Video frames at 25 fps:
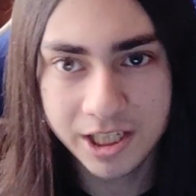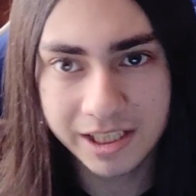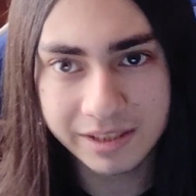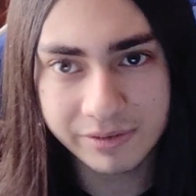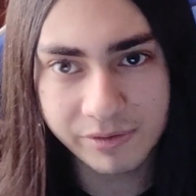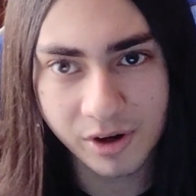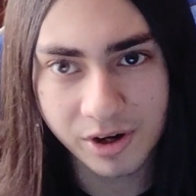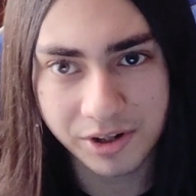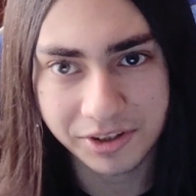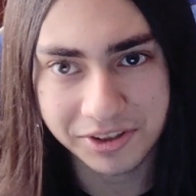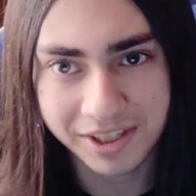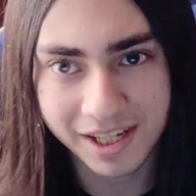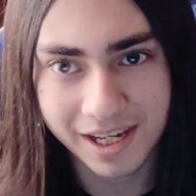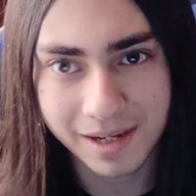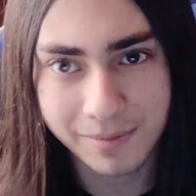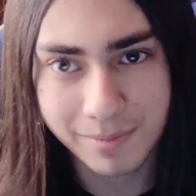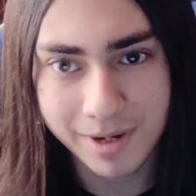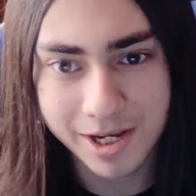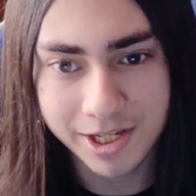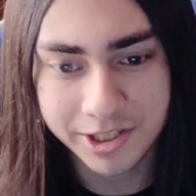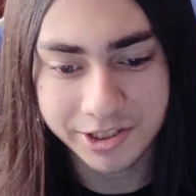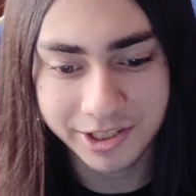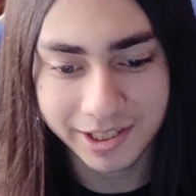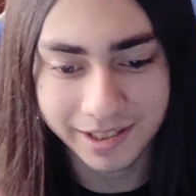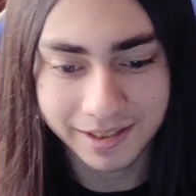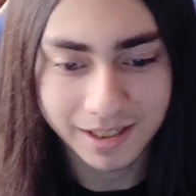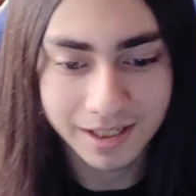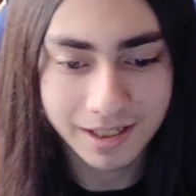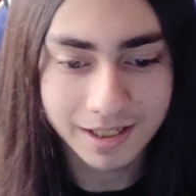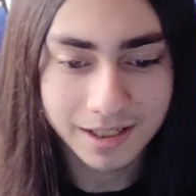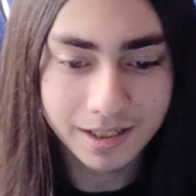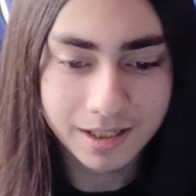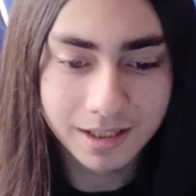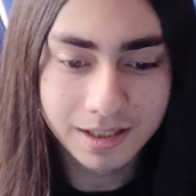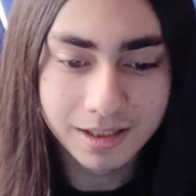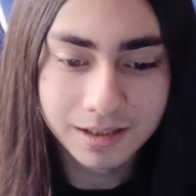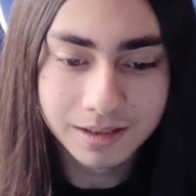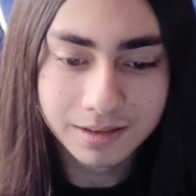Четвертое место.
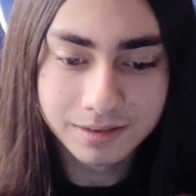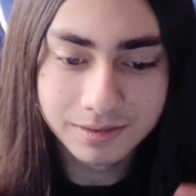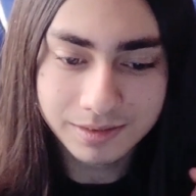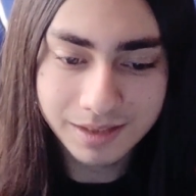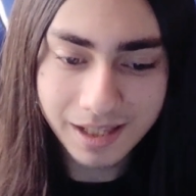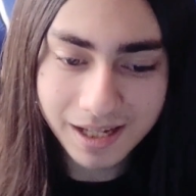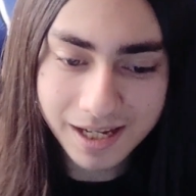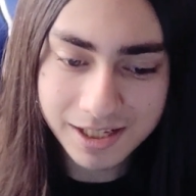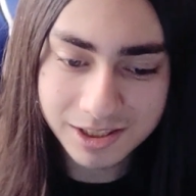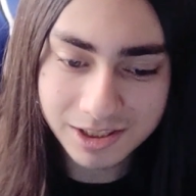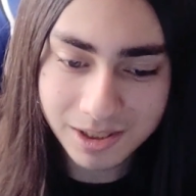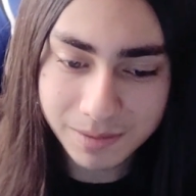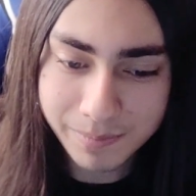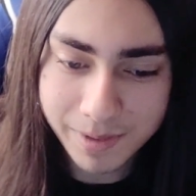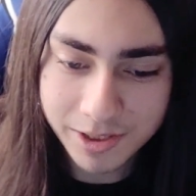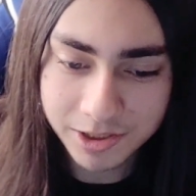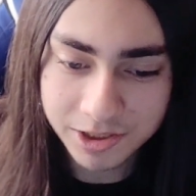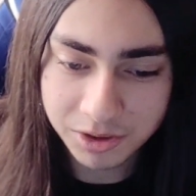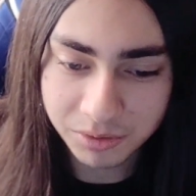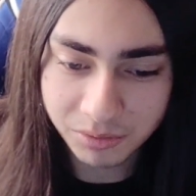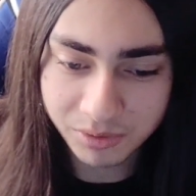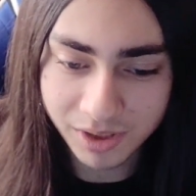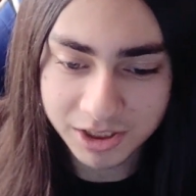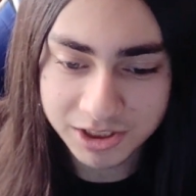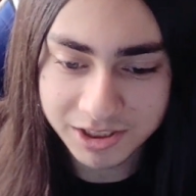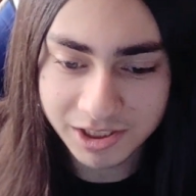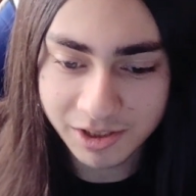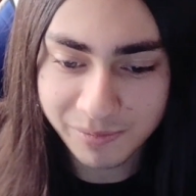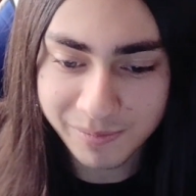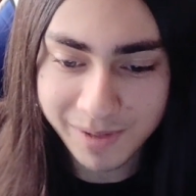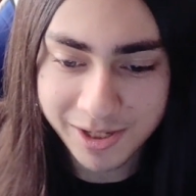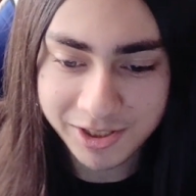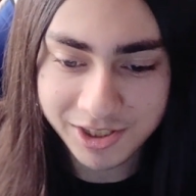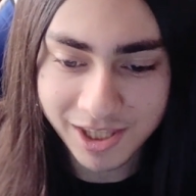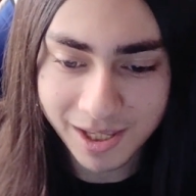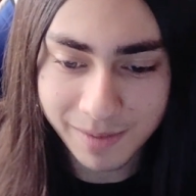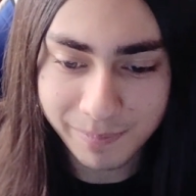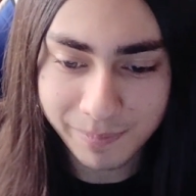На этом месте у нас
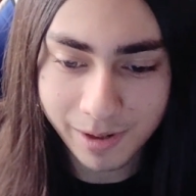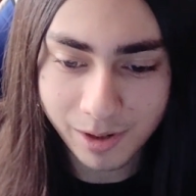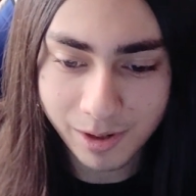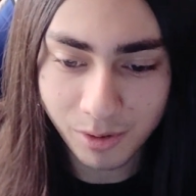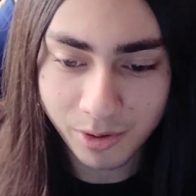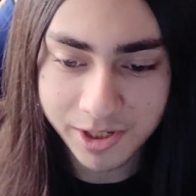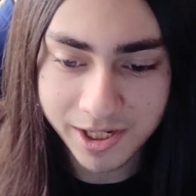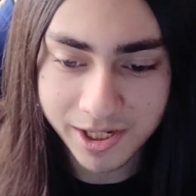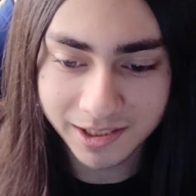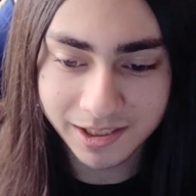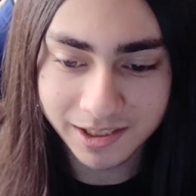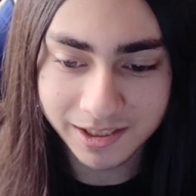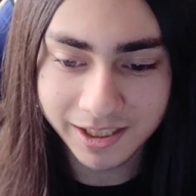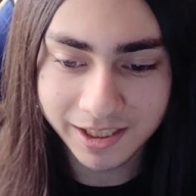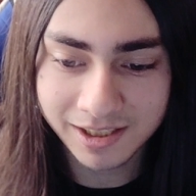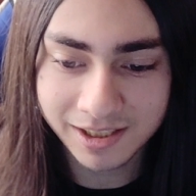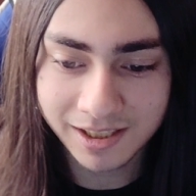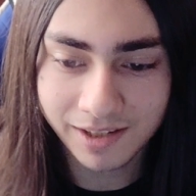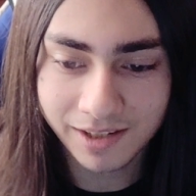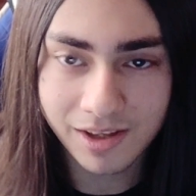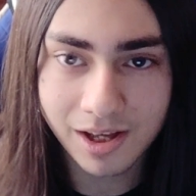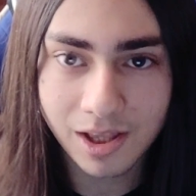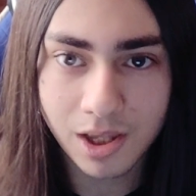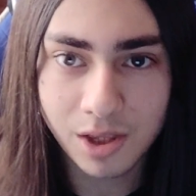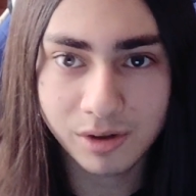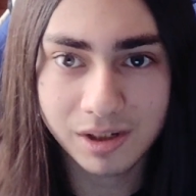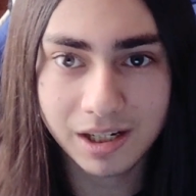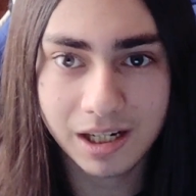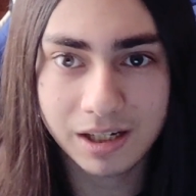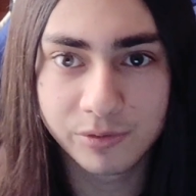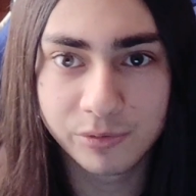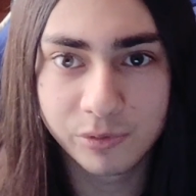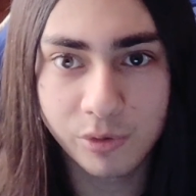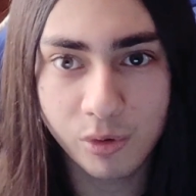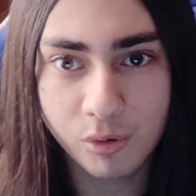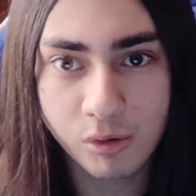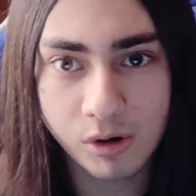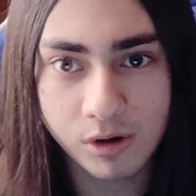совместная пародия от таких каналов,
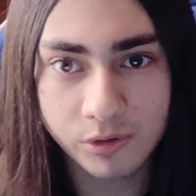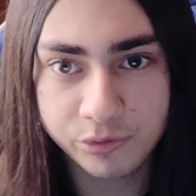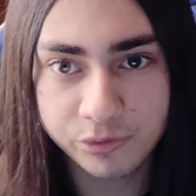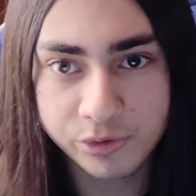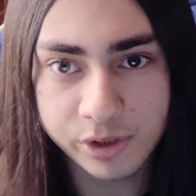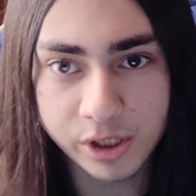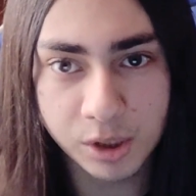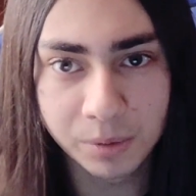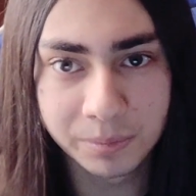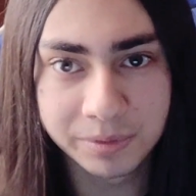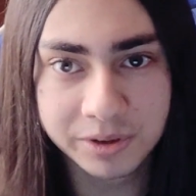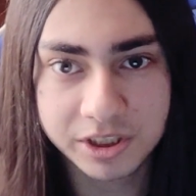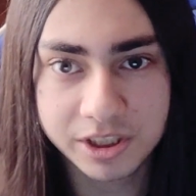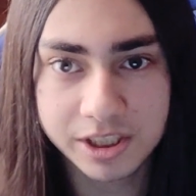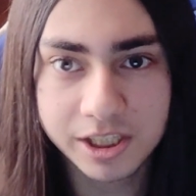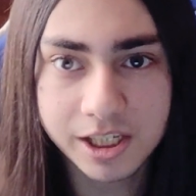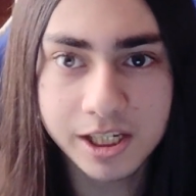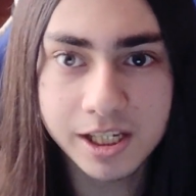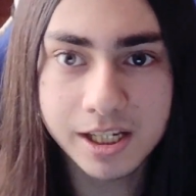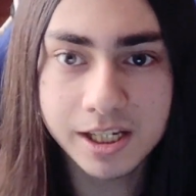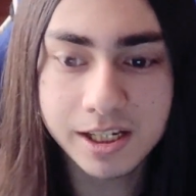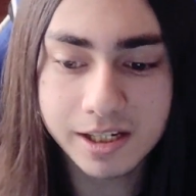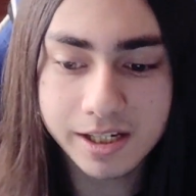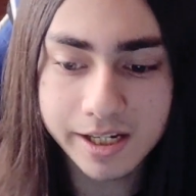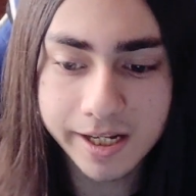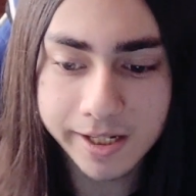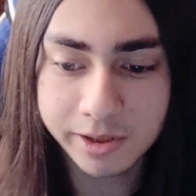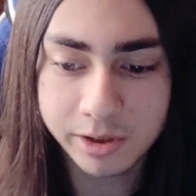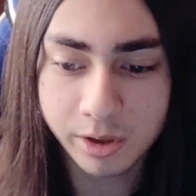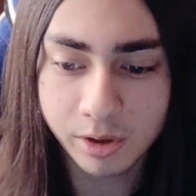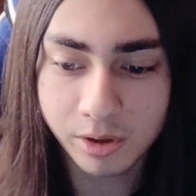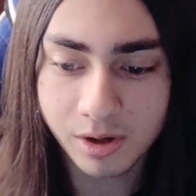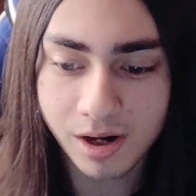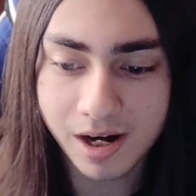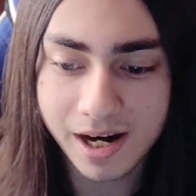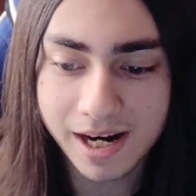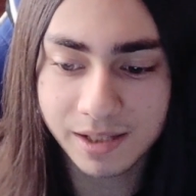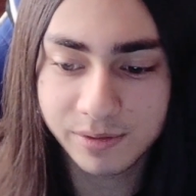как Bowen Films и
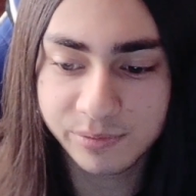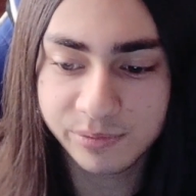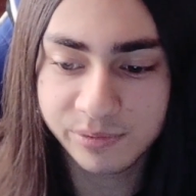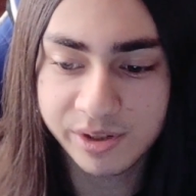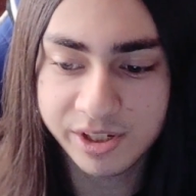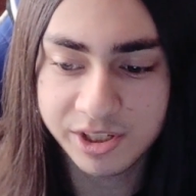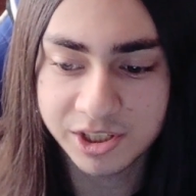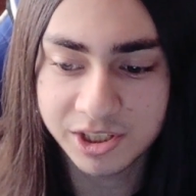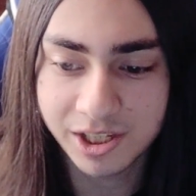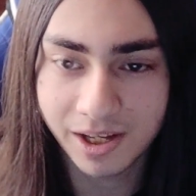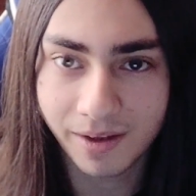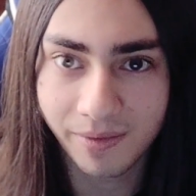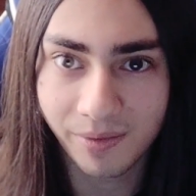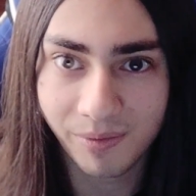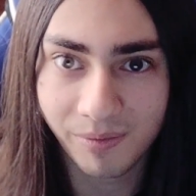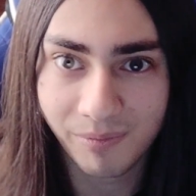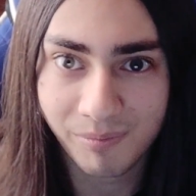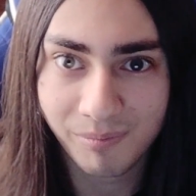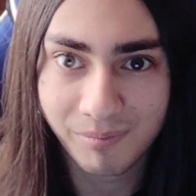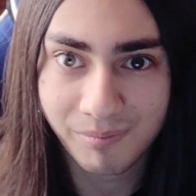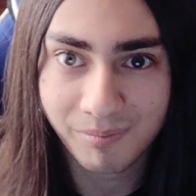Inter Ryan Vision.